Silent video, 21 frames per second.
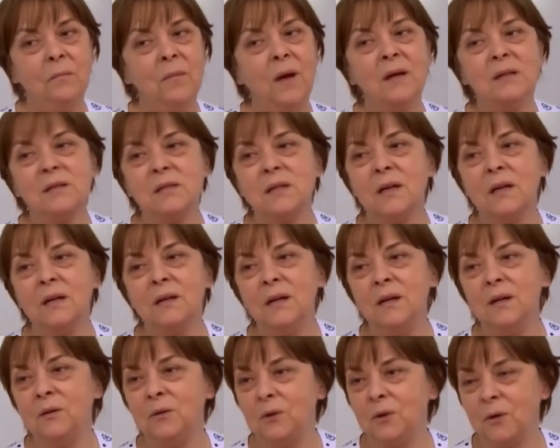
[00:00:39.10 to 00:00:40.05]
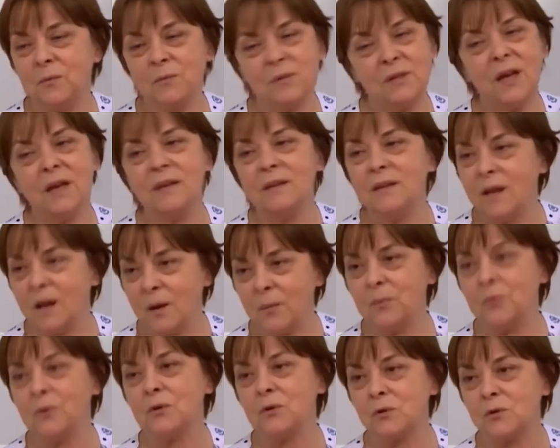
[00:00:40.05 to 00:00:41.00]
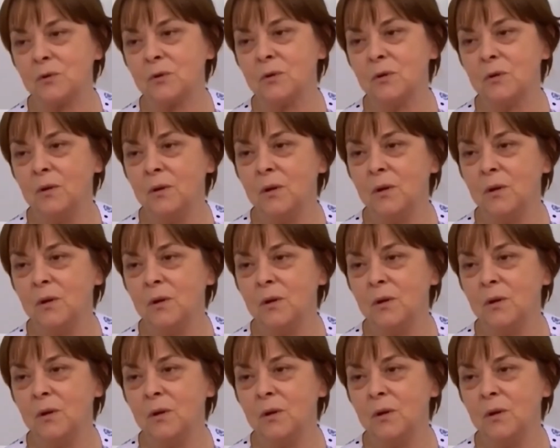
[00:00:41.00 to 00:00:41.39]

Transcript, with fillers: Olvidaste todo lo que te dije, ¿verdad?